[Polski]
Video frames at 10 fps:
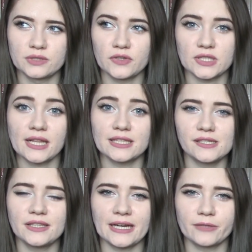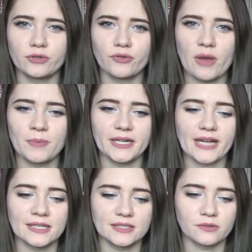związane z literaturą
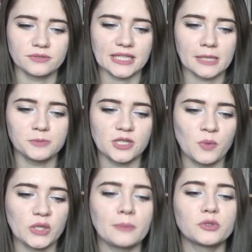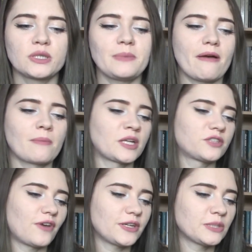amerykańską, z takim przedmiotem, który miałam na
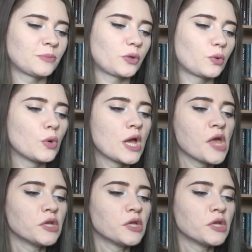czwartym roku